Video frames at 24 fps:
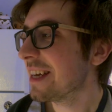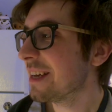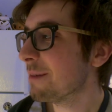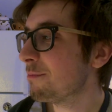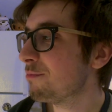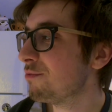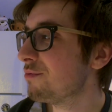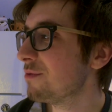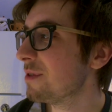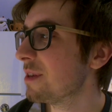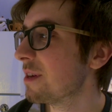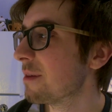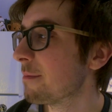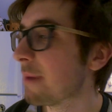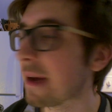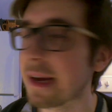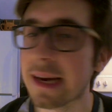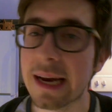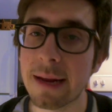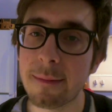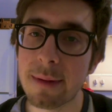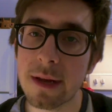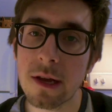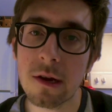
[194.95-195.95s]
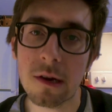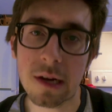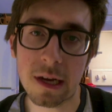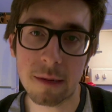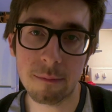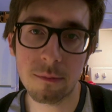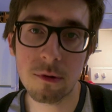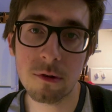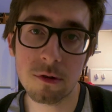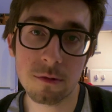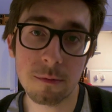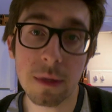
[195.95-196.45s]
Et puis, eh ben, la meilleure
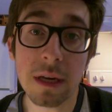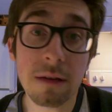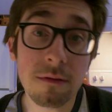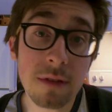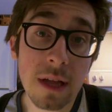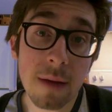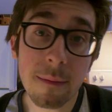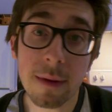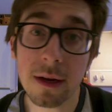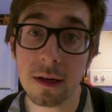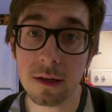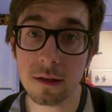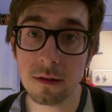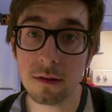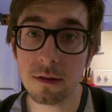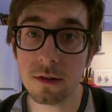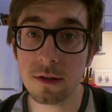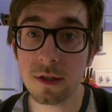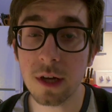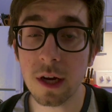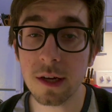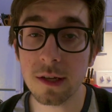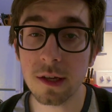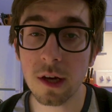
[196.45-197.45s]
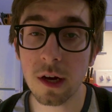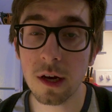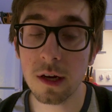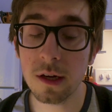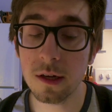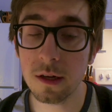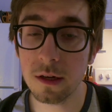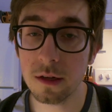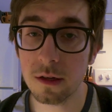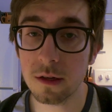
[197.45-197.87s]
réponse, ben, évidemment, euh, gagnera